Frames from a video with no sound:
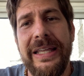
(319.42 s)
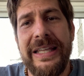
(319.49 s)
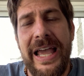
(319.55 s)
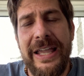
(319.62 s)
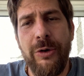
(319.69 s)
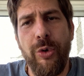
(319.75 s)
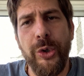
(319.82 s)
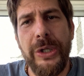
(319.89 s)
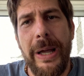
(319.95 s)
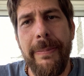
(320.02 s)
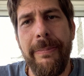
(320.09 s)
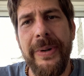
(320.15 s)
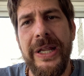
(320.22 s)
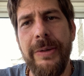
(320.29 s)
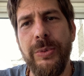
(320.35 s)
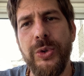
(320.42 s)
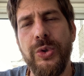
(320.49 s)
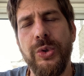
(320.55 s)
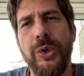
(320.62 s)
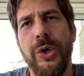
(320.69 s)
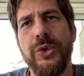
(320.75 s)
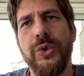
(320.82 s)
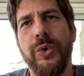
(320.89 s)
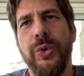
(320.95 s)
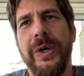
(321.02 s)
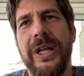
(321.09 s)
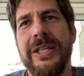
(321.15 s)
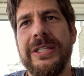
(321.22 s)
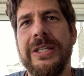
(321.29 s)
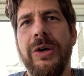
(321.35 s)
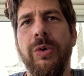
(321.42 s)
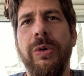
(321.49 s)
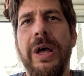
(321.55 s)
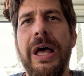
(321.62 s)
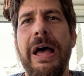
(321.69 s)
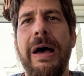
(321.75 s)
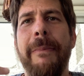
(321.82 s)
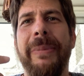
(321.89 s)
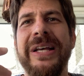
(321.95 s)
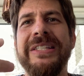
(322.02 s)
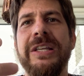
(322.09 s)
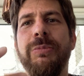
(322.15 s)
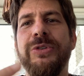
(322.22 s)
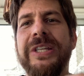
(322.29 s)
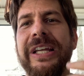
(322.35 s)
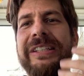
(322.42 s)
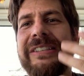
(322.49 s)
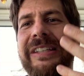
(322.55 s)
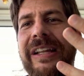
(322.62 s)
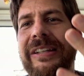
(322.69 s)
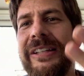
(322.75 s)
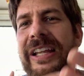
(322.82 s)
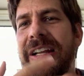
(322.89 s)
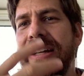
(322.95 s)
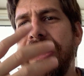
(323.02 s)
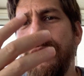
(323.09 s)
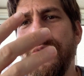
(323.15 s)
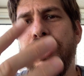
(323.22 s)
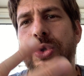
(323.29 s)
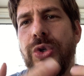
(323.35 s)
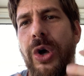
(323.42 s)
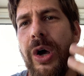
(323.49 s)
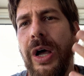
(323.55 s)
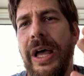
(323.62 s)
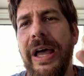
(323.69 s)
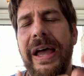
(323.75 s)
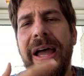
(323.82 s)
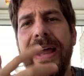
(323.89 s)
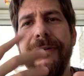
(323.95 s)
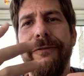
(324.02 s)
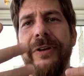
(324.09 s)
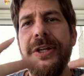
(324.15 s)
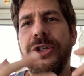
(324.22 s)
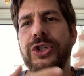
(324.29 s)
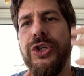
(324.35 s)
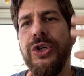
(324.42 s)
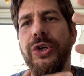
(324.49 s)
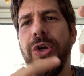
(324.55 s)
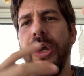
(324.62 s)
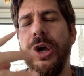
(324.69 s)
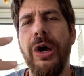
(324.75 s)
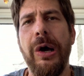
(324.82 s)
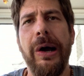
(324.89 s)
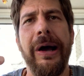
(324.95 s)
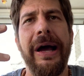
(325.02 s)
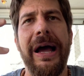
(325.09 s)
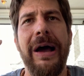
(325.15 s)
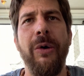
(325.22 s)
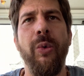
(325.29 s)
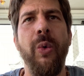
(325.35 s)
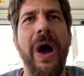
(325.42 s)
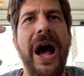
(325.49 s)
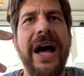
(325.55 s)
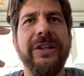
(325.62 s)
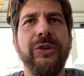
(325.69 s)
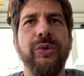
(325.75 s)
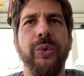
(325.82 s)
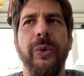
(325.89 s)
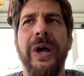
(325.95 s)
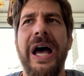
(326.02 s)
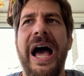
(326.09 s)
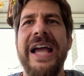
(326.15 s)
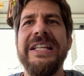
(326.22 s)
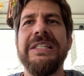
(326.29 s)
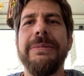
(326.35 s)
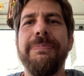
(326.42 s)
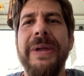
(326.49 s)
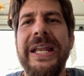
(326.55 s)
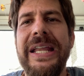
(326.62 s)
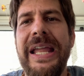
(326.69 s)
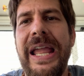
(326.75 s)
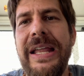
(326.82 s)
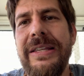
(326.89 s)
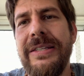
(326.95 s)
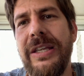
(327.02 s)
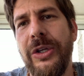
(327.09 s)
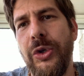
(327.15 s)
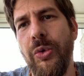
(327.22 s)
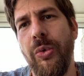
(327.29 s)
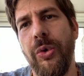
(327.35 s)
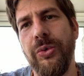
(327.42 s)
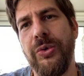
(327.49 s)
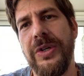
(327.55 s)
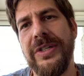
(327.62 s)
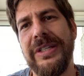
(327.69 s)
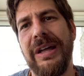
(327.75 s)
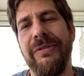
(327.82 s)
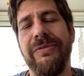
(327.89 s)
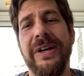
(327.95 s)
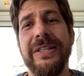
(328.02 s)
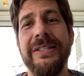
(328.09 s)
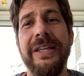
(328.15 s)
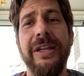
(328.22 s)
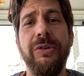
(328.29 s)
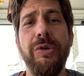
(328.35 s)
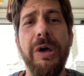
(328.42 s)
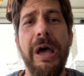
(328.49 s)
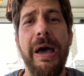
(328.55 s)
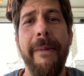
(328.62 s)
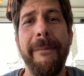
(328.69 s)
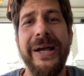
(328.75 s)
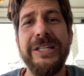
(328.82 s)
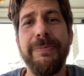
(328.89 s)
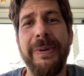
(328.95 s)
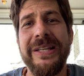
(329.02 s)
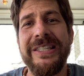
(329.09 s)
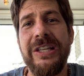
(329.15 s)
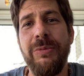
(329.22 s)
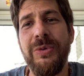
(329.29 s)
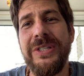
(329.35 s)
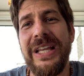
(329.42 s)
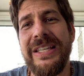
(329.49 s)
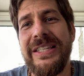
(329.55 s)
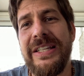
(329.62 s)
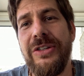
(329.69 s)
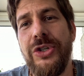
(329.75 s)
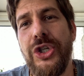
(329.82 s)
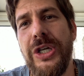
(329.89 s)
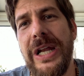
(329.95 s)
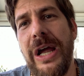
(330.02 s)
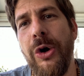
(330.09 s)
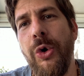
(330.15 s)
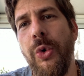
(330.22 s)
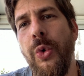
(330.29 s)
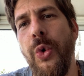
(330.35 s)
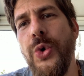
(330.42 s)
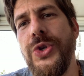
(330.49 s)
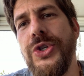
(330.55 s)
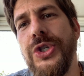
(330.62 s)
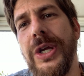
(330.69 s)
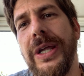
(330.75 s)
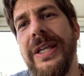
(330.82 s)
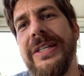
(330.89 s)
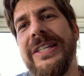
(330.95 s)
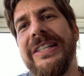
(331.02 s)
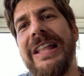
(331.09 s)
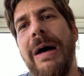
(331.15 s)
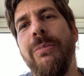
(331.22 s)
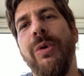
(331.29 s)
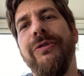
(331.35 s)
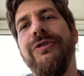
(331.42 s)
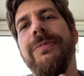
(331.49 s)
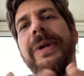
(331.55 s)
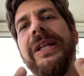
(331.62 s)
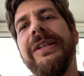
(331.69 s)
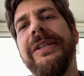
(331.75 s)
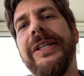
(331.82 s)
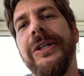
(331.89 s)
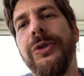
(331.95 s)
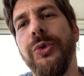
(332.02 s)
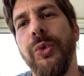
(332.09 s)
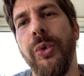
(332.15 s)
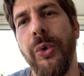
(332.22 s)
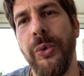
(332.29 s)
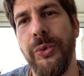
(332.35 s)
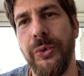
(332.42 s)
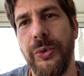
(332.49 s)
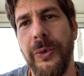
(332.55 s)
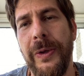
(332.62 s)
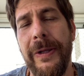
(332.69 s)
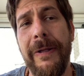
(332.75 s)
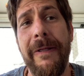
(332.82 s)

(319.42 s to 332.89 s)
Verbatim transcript: E aí, quando abrimos o nosso coração, passamos a entender não só refletir o ato, a experiência que o outro está fazendo, mas passamos a sentir a angústia que está movimentando o outro.